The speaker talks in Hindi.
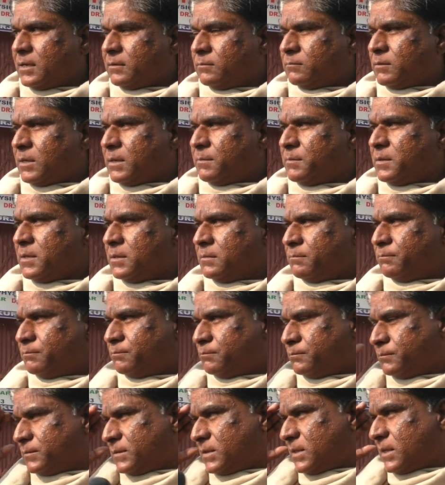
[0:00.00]
वामन
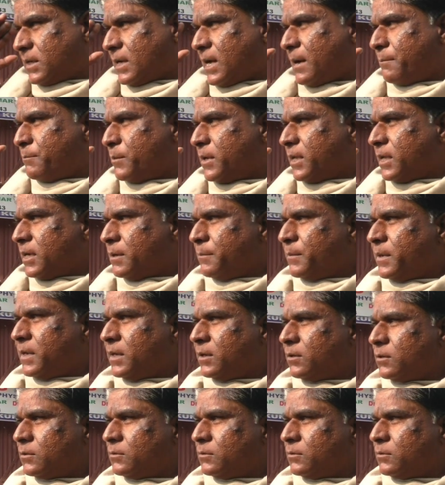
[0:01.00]
और कोई और कोई